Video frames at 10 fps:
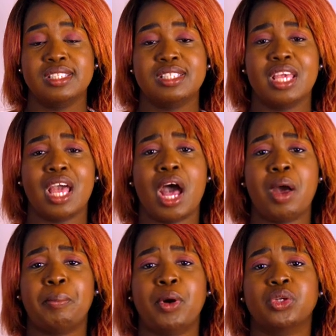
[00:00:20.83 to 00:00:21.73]
C'est
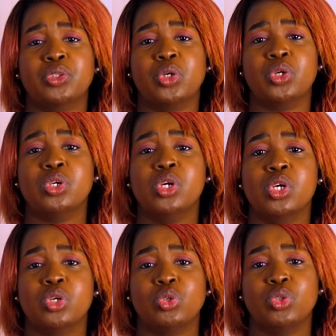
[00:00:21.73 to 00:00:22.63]
important
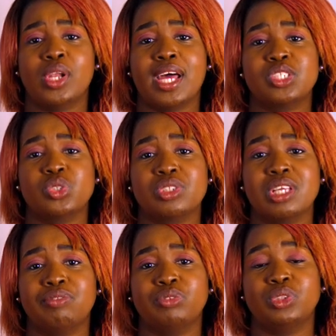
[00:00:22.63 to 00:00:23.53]
que dans la
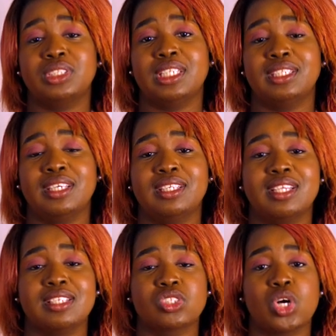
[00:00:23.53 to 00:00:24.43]
journée, vous ayez
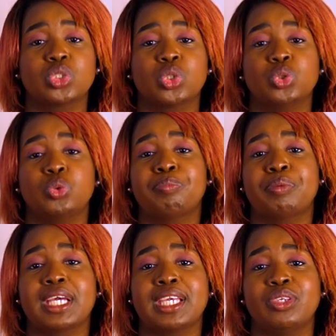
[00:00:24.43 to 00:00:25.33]
des ordres de
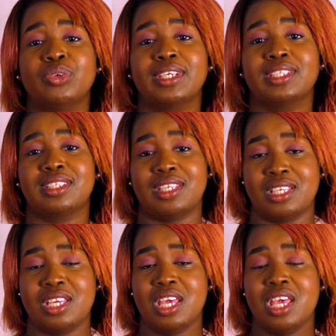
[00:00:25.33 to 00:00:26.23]
priorité.